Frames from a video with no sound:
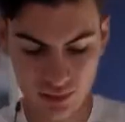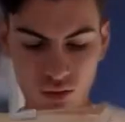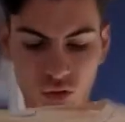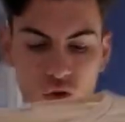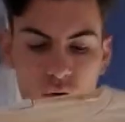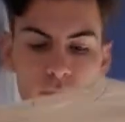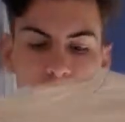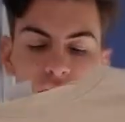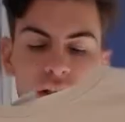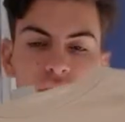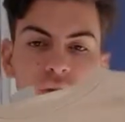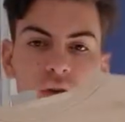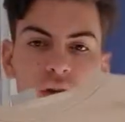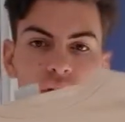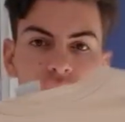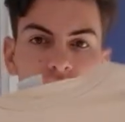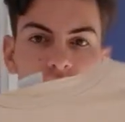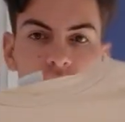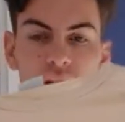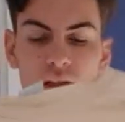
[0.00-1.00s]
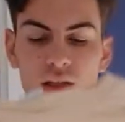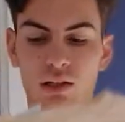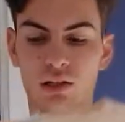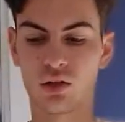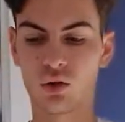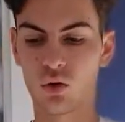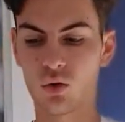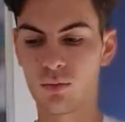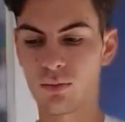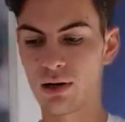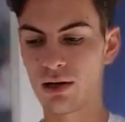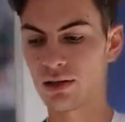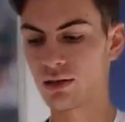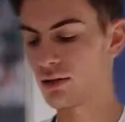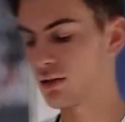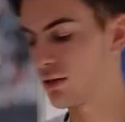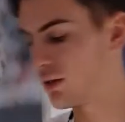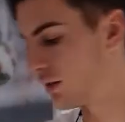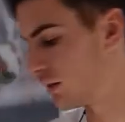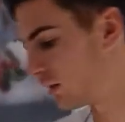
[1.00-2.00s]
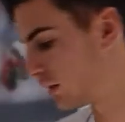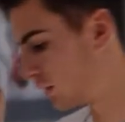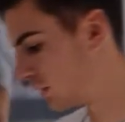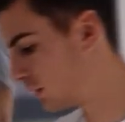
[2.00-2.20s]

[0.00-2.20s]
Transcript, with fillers: Kompagnon aus. Kann ich auch mal anziehen.